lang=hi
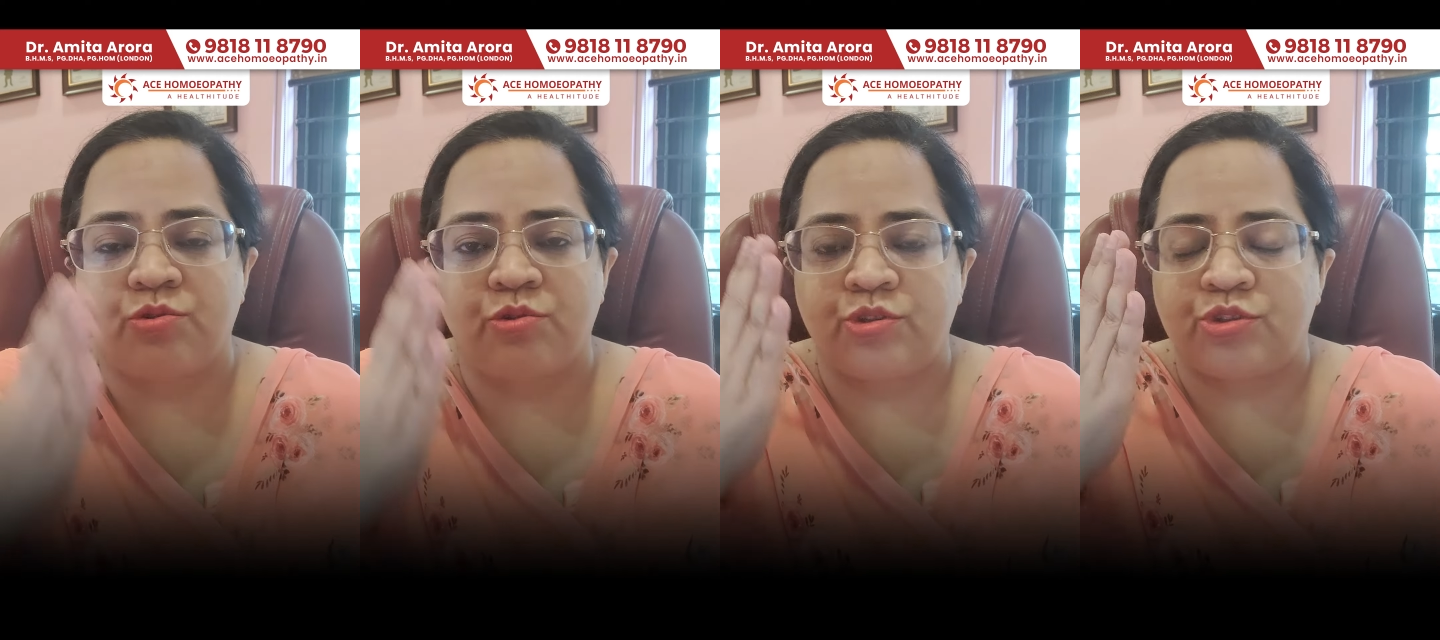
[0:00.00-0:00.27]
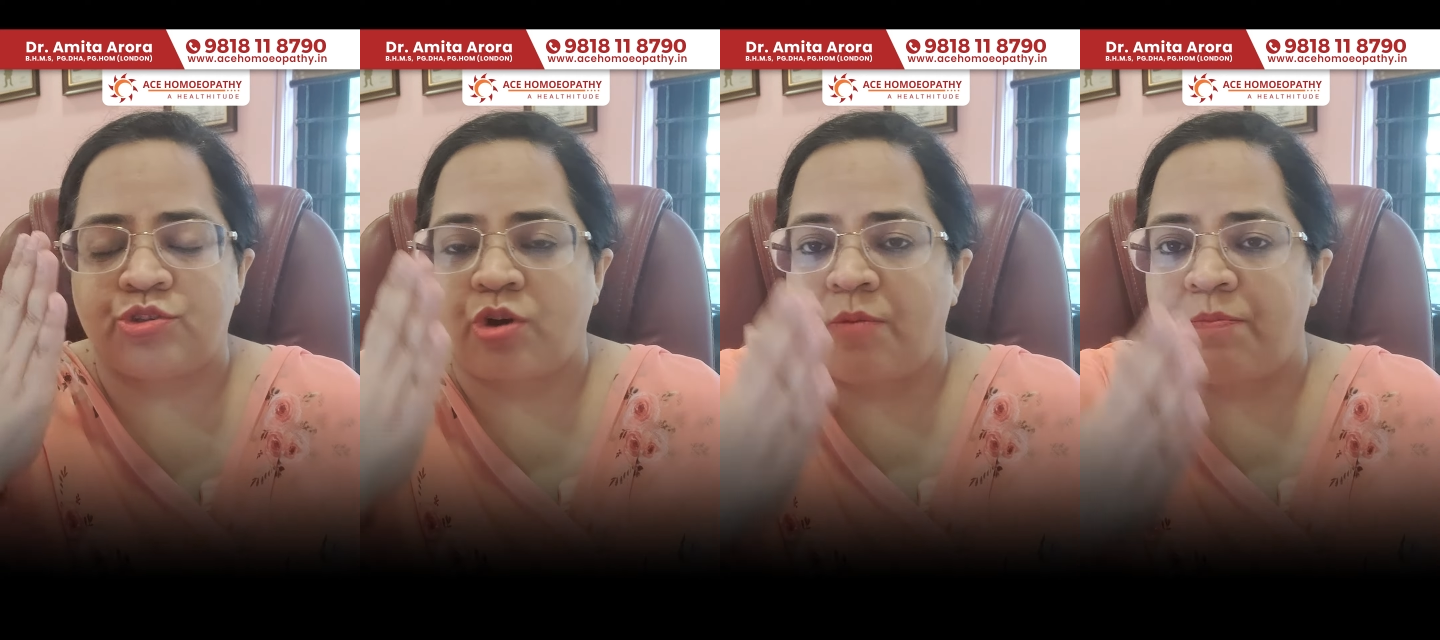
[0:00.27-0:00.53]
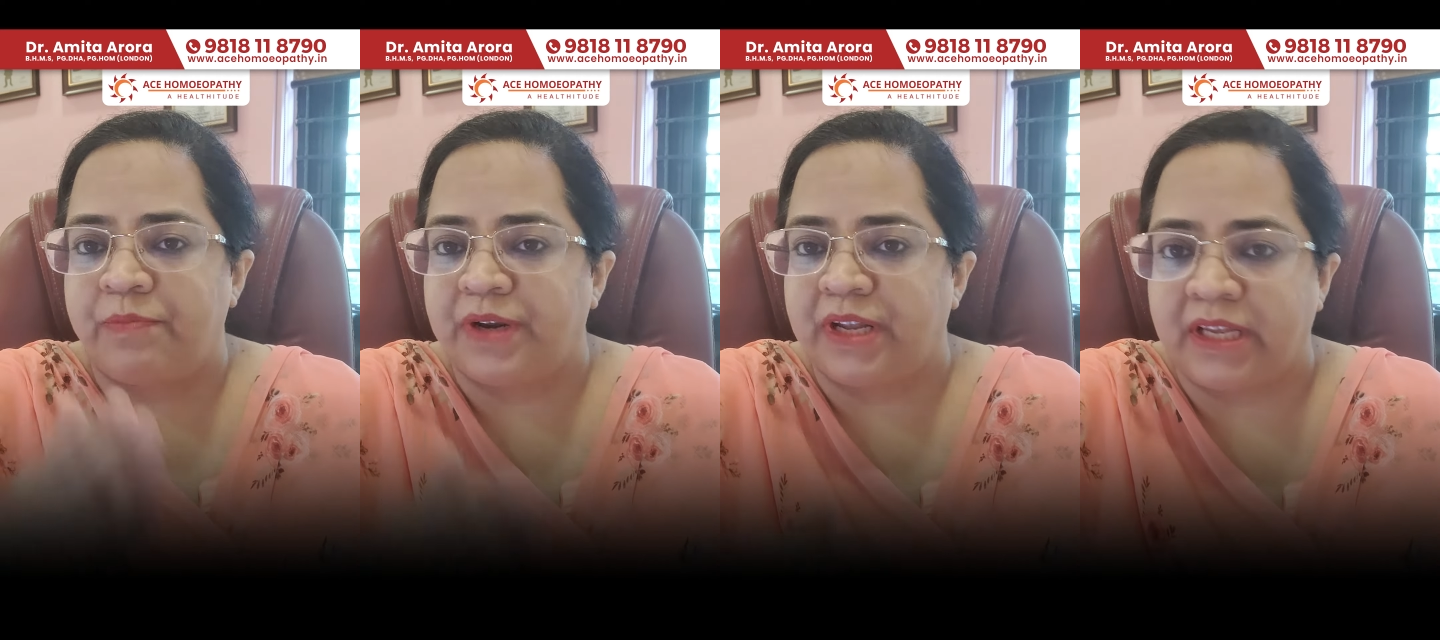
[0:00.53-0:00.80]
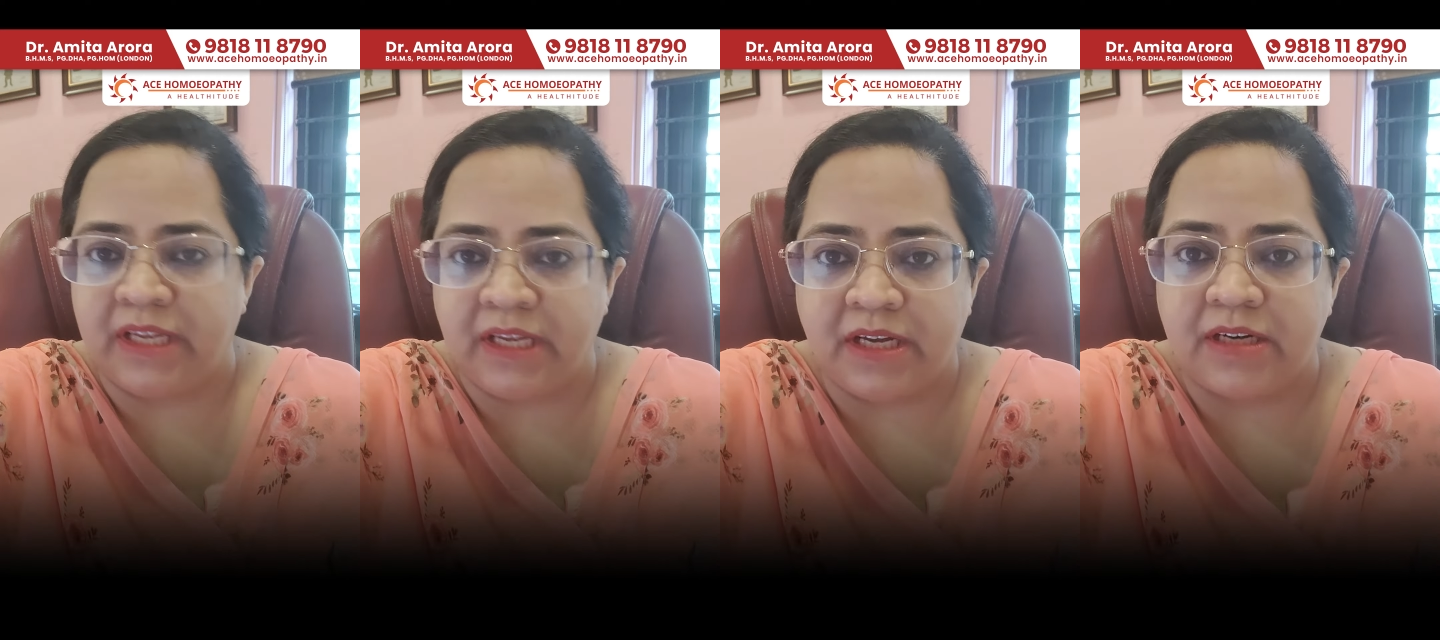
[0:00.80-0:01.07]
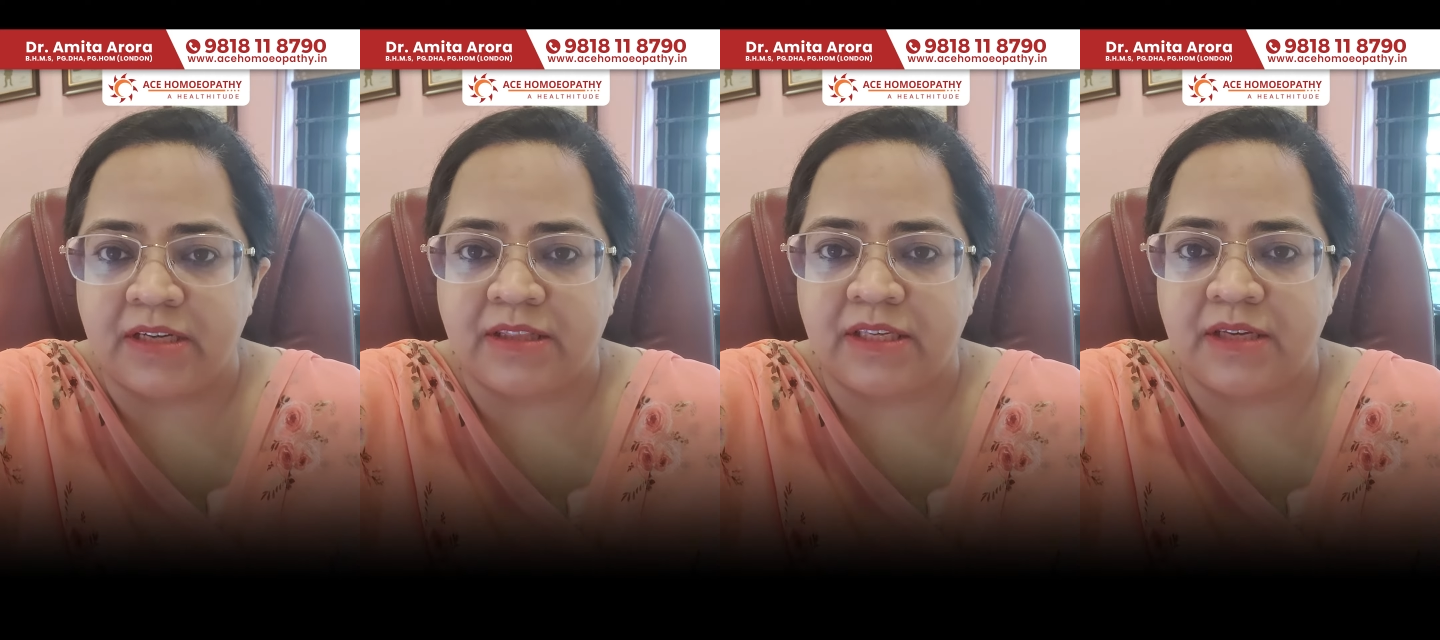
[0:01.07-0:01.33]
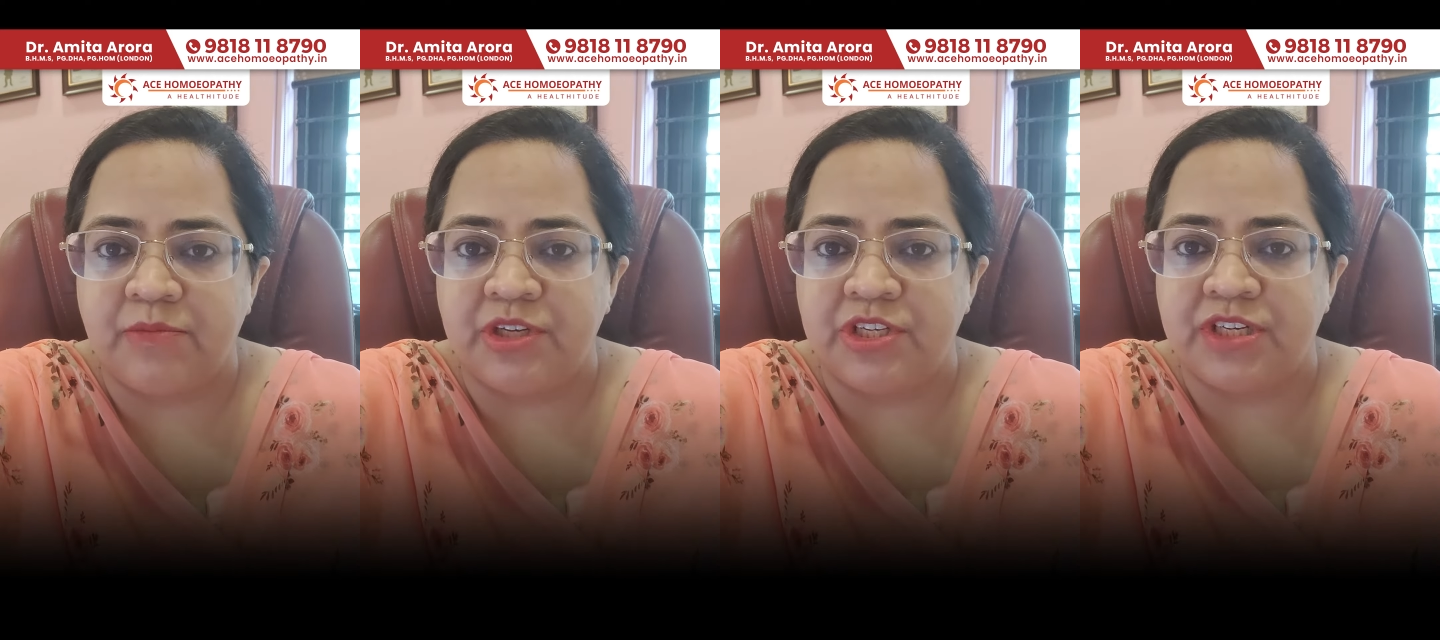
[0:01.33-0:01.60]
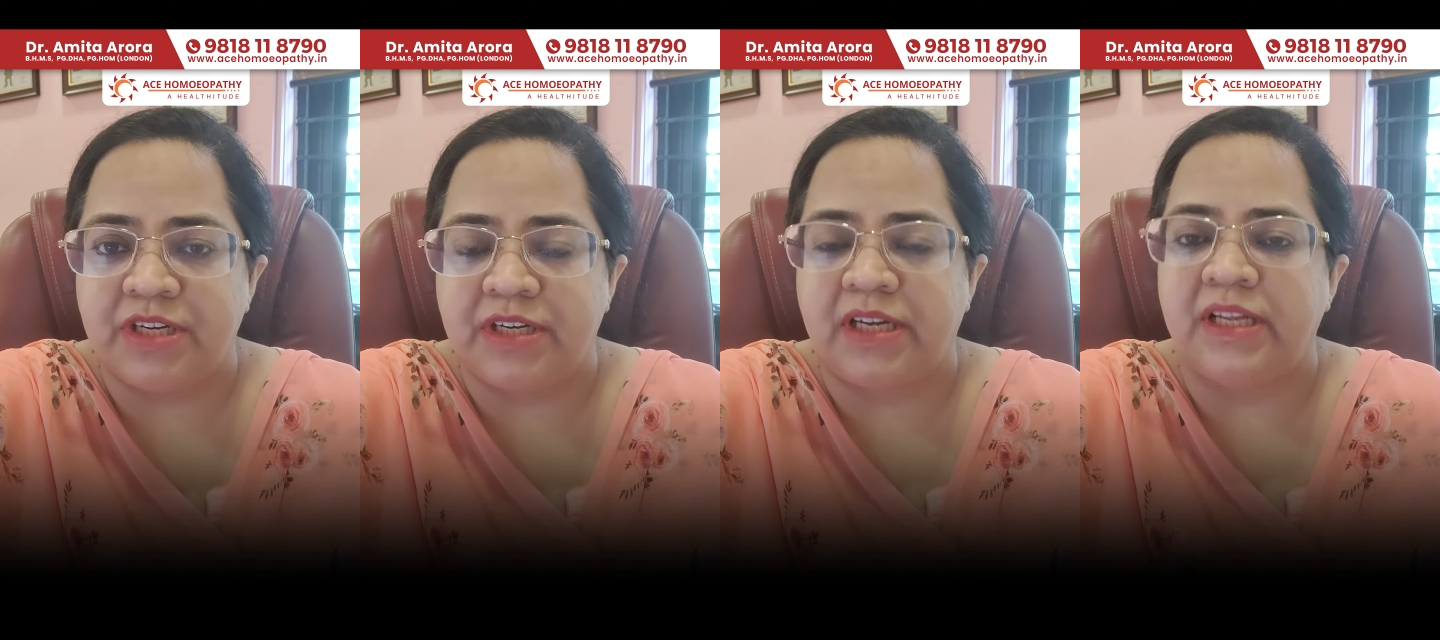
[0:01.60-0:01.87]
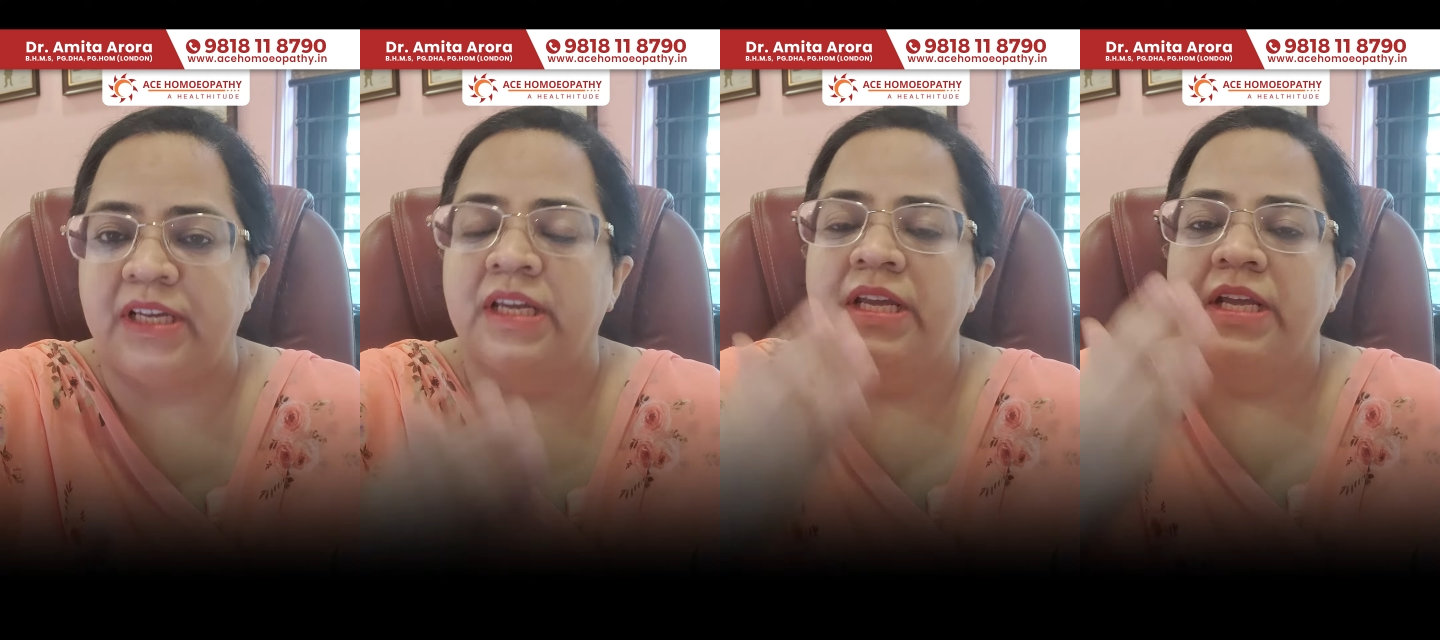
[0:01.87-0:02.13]
को स्टॉप नहीं करते
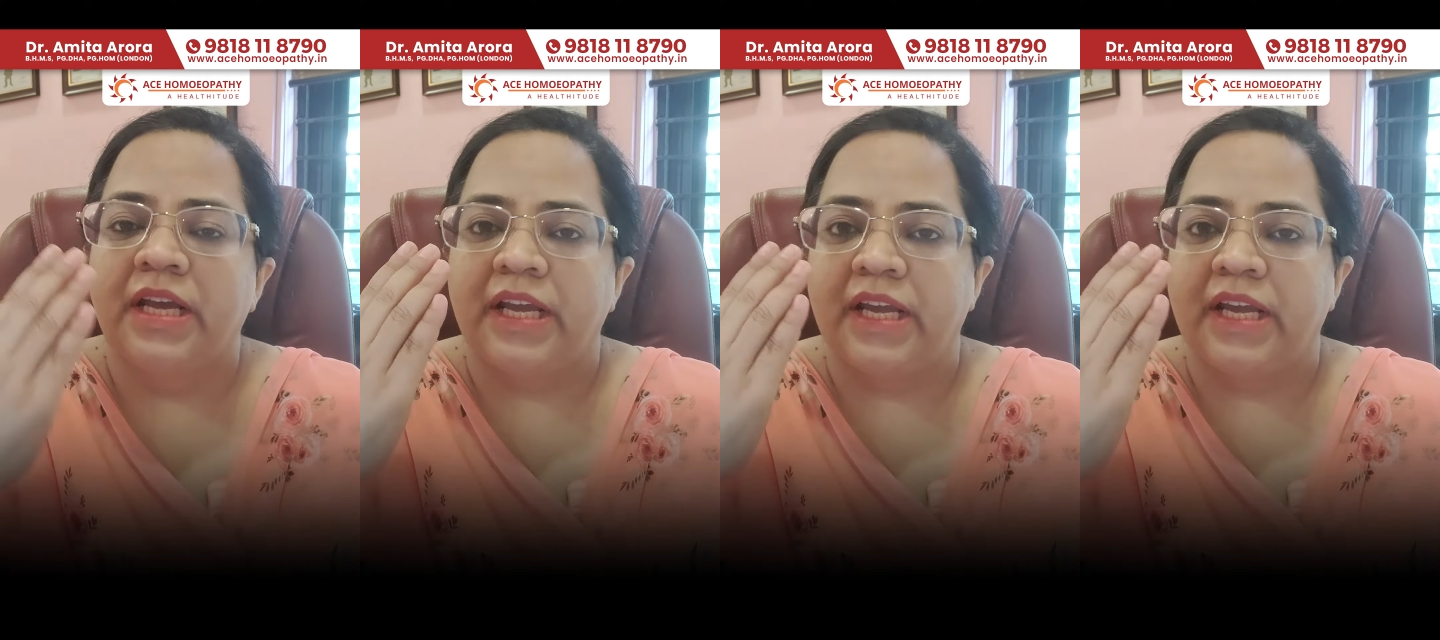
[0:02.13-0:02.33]
इमीजिएटली